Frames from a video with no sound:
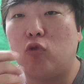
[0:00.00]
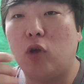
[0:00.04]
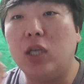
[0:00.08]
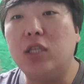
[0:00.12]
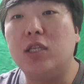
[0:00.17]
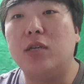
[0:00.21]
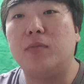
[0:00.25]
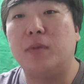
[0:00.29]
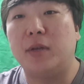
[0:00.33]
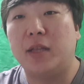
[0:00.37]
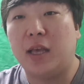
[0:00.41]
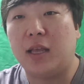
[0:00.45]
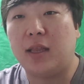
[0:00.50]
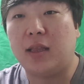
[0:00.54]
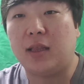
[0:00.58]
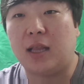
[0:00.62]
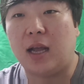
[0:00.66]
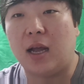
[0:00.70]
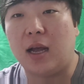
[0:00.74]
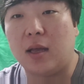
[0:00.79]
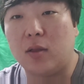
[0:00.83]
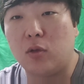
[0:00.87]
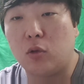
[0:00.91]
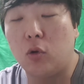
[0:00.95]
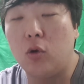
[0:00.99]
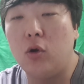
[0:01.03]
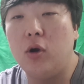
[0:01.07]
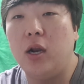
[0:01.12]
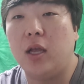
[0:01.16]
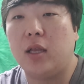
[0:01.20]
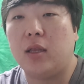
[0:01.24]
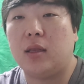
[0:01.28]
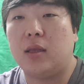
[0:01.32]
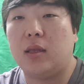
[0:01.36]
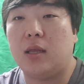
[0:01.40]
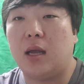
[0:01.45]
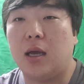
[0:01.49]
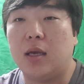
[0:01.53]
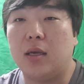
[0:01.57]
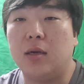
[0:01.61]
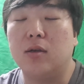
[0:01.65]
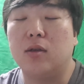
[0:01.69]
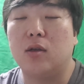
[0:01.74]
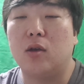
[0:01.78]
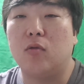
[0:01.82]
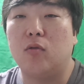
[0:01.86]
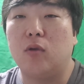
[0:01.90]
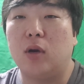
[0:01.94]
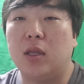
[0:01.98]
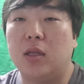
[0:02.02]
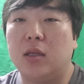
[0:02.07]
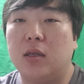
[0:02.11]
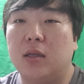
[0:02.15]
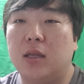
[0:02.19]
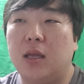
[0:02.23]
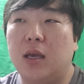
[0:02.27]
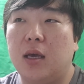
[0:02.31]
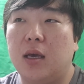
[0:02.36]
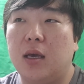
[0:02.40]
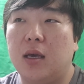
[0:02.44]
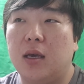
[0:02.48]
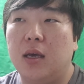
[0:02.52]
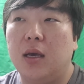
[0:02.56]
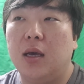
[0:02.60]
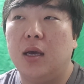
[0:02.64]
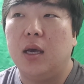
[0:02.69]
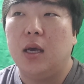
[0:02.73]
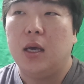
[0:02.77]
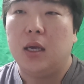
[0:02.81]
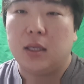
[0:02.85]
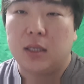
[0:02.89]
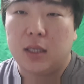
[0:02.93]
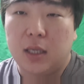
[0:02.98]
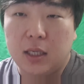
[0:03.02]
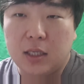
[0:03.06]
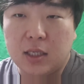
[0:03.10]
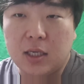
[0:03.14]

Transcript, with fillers: 뒤질 뻔했다, 놀랬다, 이런 경우가 있는데, 이